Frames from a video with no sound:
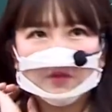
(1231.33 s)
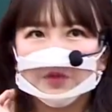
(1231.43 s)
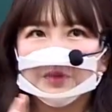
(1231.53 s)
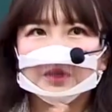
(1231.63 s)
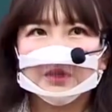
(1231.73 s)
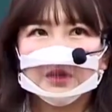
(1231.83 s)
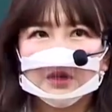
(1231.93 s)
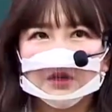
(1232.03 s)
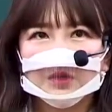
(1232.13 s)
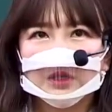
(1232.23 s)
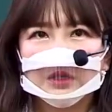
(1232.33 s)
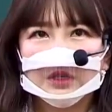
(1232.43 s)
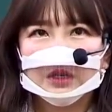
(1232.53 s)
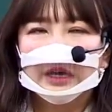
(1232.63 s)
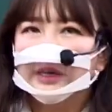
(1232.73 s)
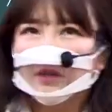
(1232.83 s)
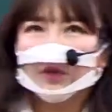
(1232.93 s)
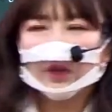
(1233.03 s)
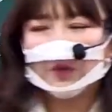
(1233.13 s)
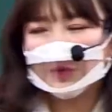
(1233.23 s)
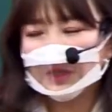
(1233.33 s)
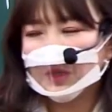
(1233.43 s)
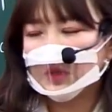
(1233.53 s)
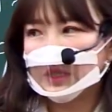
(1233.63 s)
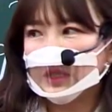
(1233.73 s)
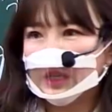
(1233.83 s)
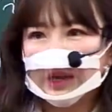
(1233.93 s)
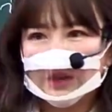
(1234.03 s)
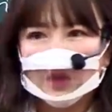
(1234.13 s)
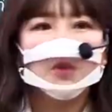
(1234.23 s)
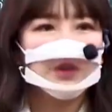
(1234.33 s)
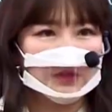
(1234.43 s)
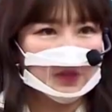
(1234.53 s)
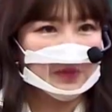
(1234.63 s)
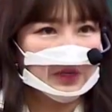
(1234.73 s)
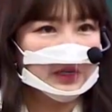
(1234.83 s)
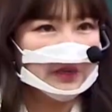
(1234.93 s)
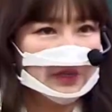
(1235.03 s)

하면 어떻게 생각할 수 있지? 이렇게 하면 어떻게 낼 수 있지? 요 연습들을